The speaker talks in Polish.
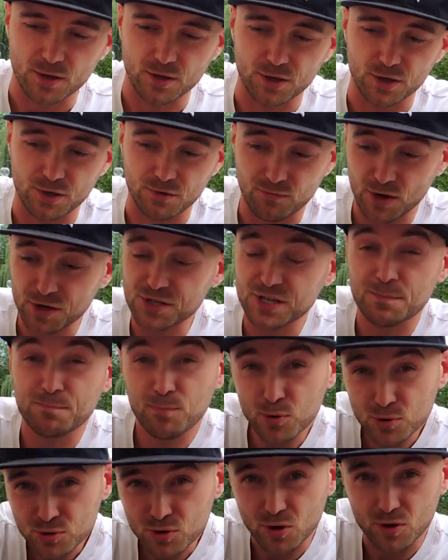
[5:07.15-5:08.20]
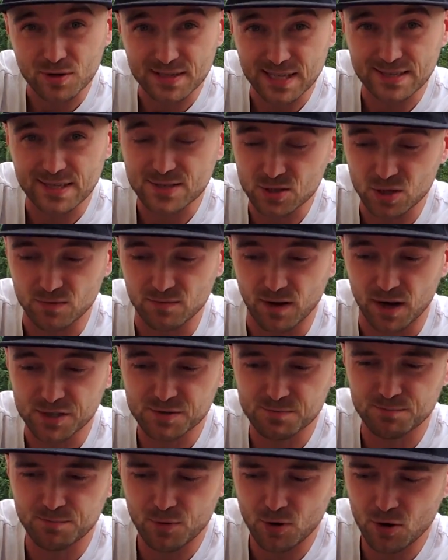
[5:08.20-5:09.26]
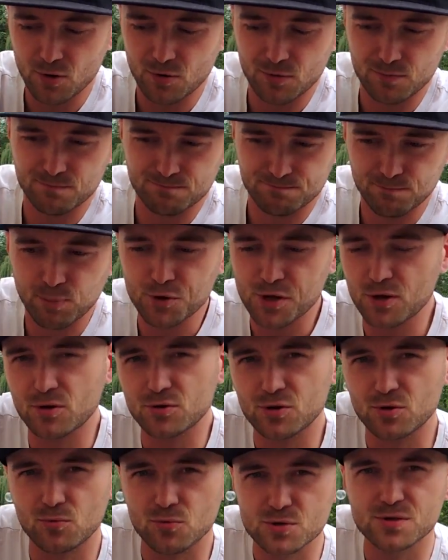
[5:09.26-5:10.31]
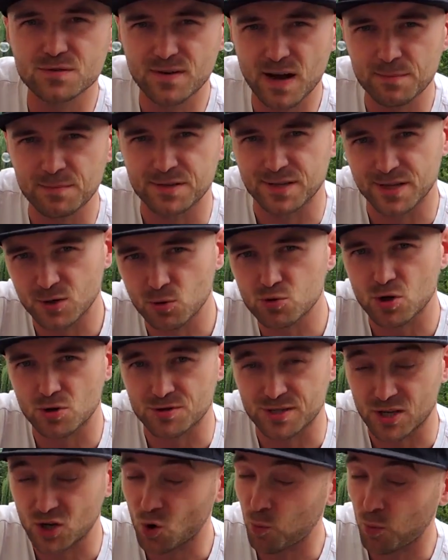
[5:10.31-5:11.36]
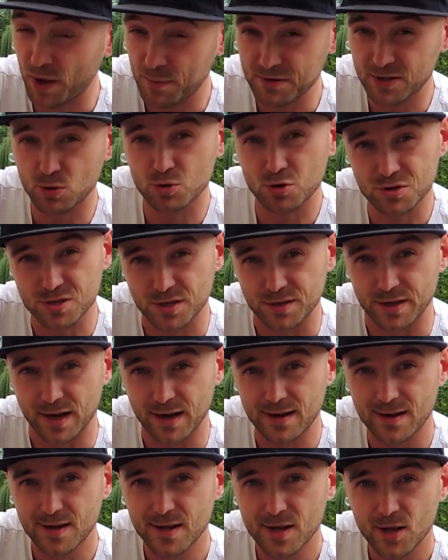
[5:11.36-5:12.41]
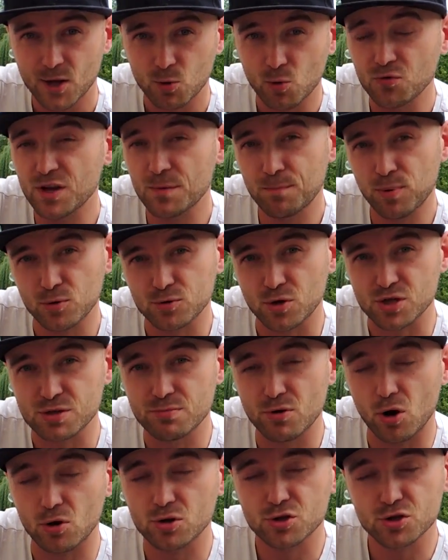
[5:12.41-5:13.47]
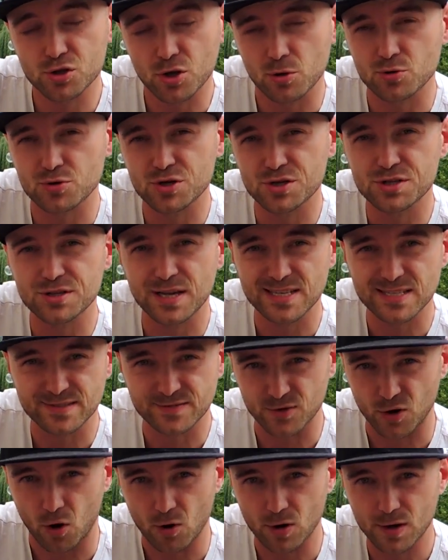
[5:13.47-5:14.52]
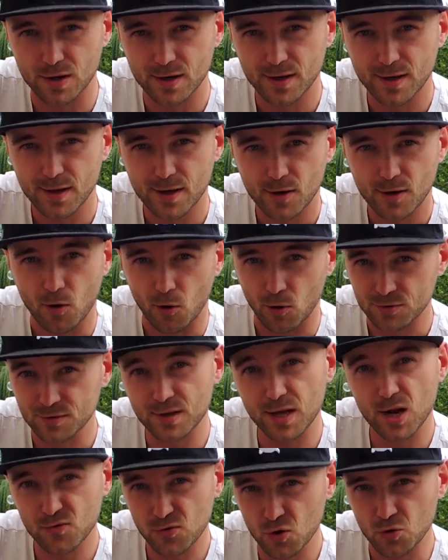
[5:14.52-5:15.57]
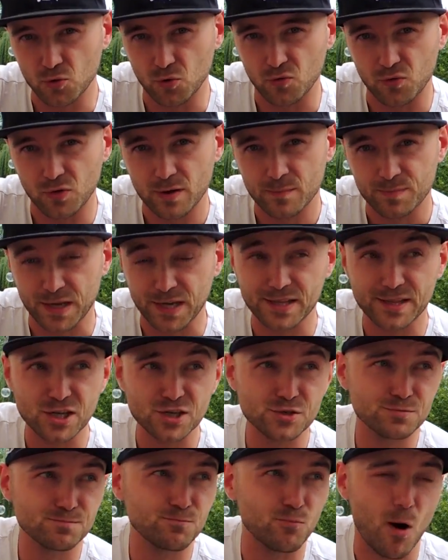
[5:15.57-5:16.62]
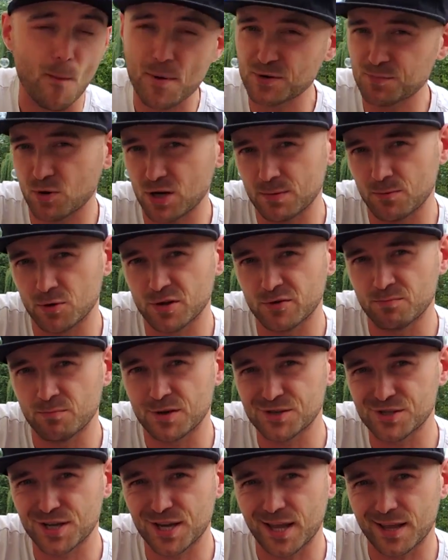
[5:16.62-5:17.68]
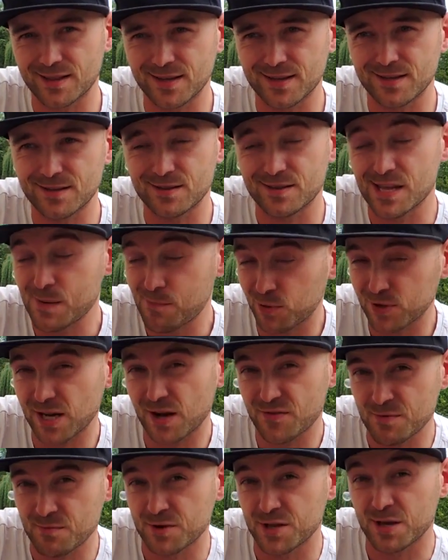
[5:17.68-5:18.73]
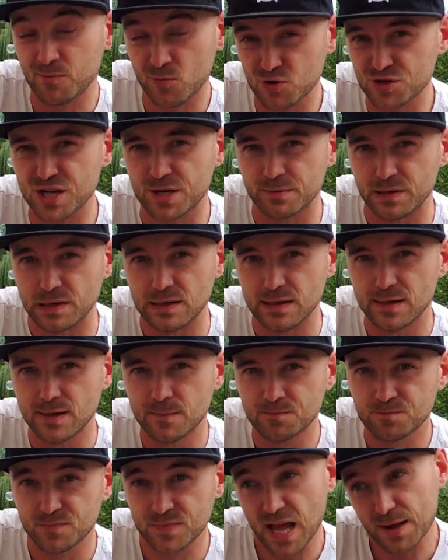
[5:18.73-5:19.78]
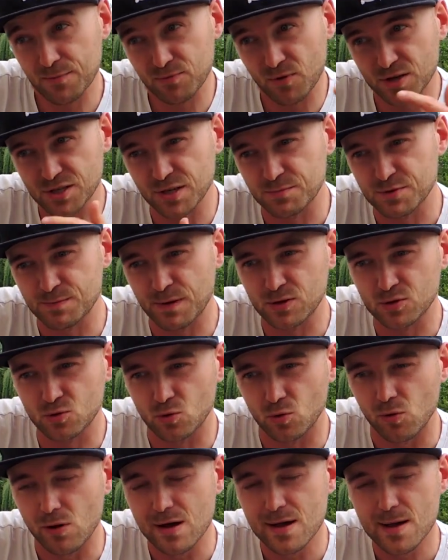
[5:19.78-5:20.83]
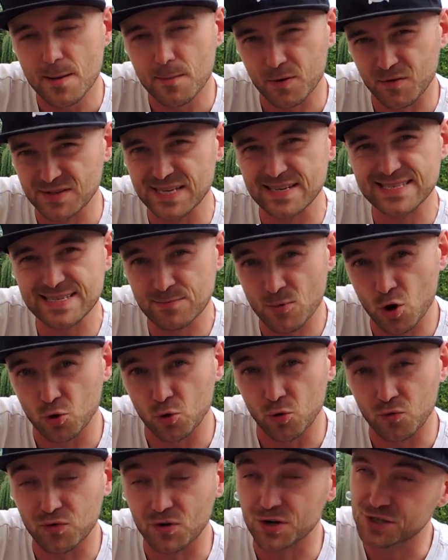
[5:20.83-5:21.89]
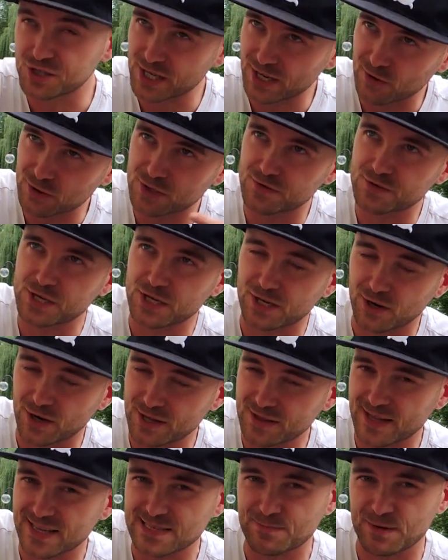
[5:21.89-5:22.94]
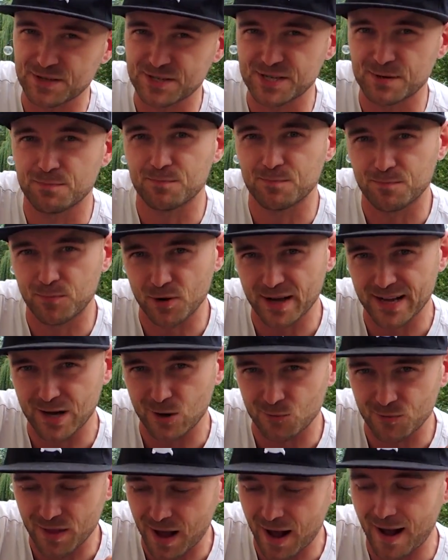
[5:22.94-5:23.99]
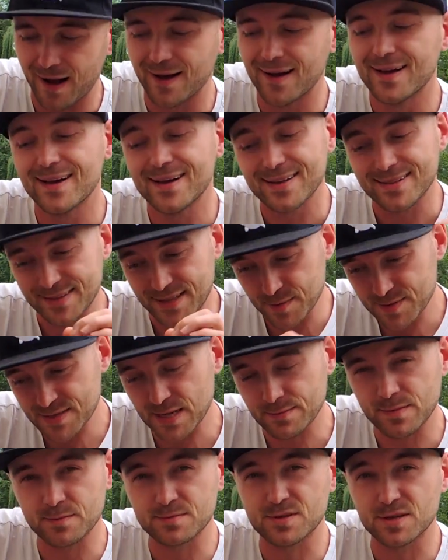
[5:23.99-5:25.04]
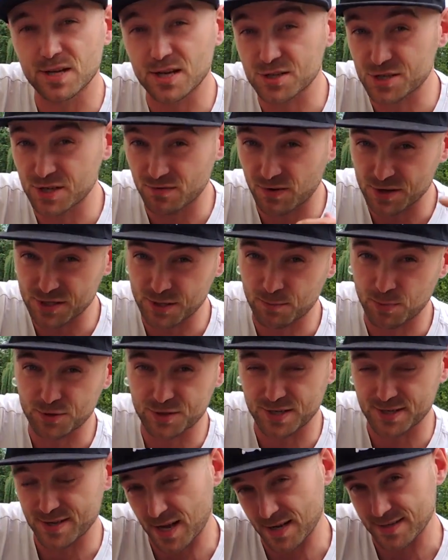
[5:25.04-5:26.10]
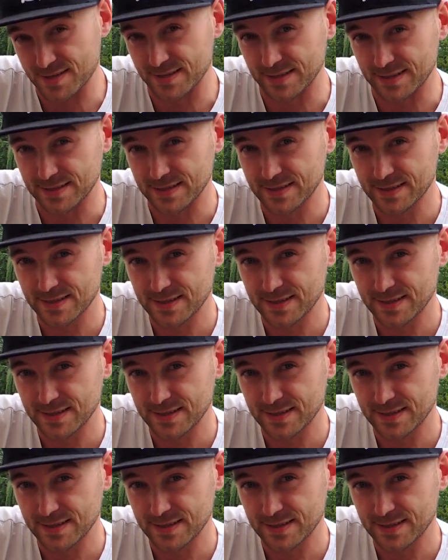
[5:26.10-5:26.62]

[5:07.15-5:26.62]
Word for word: I właśnie po to chcę testować, bo poniekąd używamy tych urządzeń, kupujemy te urządzenia głównie po to, żeby odciążyć nas wzrok od telefonów, jak i też łapać Pokémony w momencie, kiedy nie potrafimy, nie możemy. Tak właśnie w przypadku prowadzenia samochodów, gdzie oczywiście kolejny test będzie polegał na tym samym tyle, że właśnie podczas jazdy.